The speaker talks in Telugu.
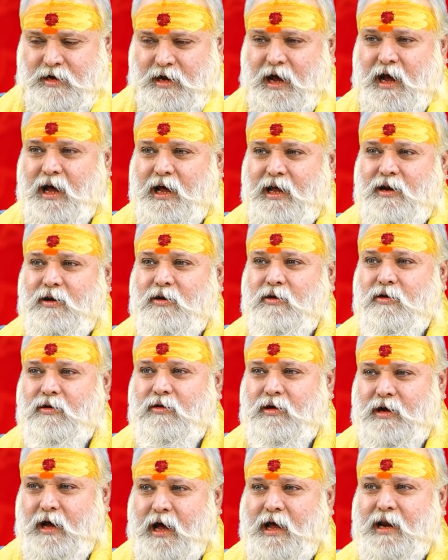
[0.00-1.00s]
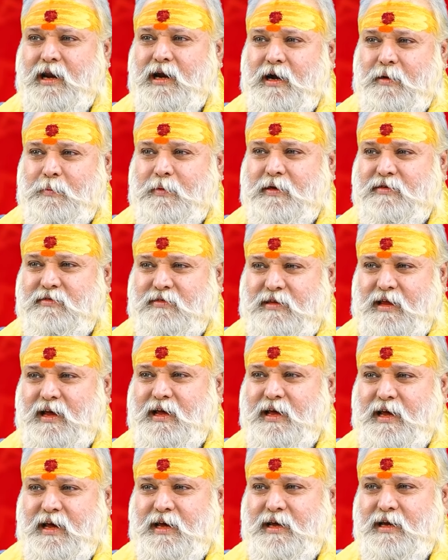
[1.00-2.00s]
కార్లో కారు నడిపే
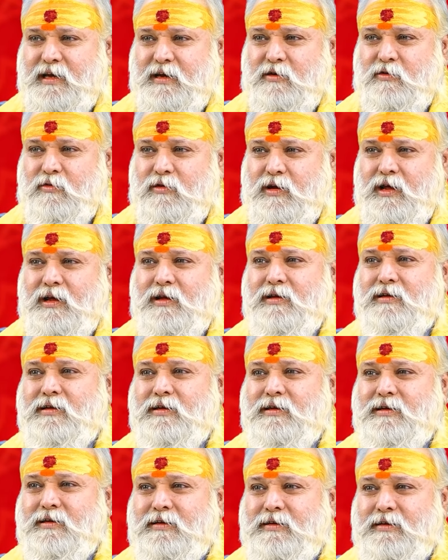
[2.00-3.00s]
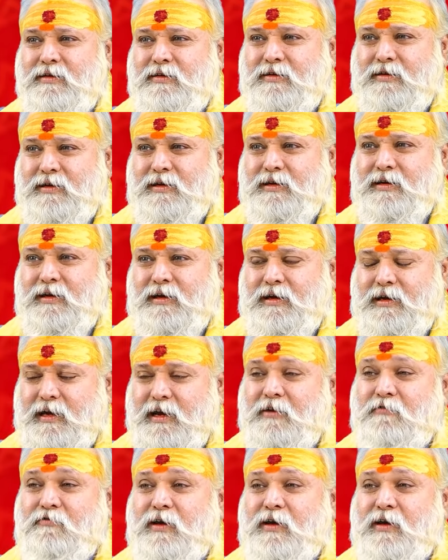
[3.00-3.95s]
స్థాయి అయినా కూడా నేను